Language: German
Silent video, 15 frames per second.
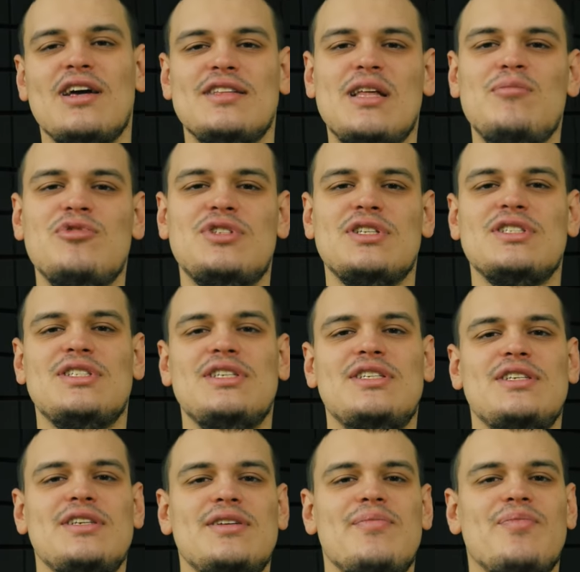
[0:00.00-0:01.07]
Dann müssen Sie
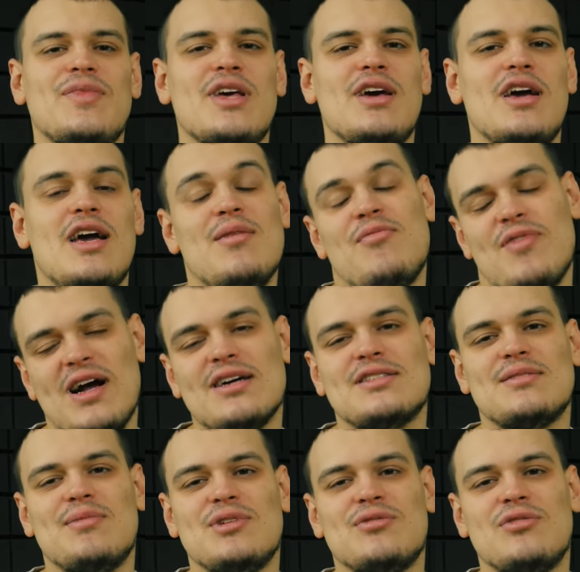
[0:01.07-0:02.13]
die
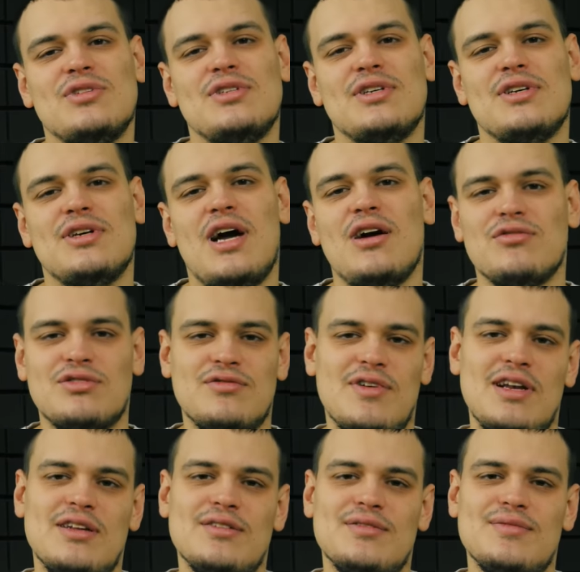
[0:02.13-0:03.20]
Empfangsmethode
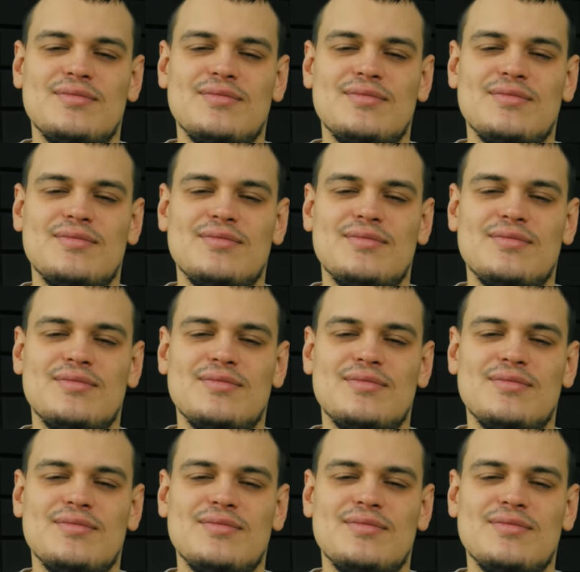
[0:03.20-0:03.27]
auswählen.